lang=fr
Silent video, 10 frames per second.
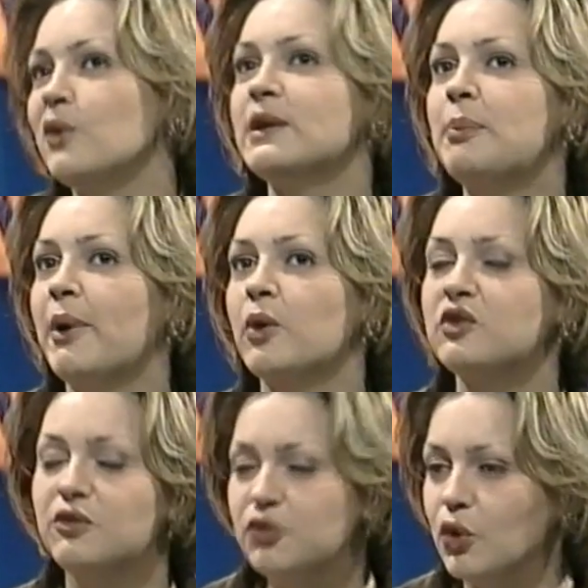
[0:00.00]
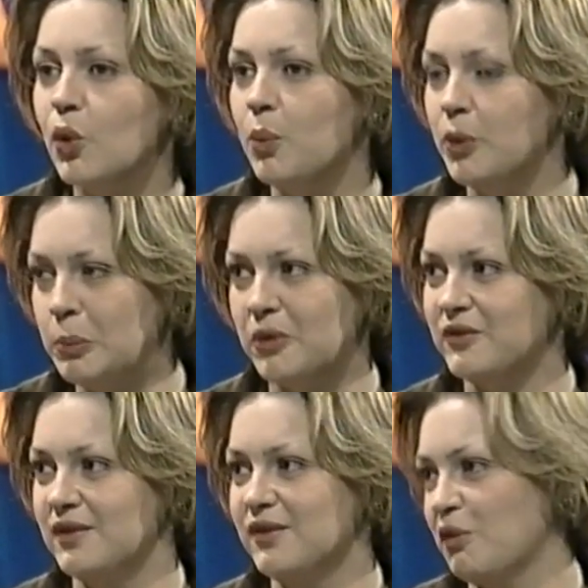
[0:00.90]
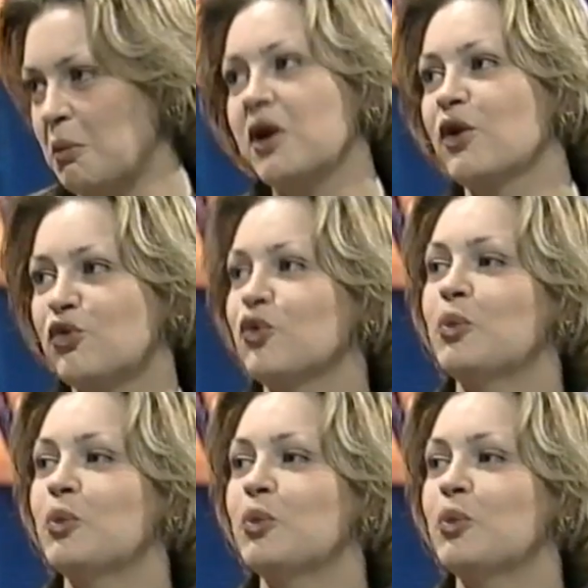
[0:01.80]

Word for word: n'est pas aussi vieux qu'on peut le penser, c'est vraiment quelque chose de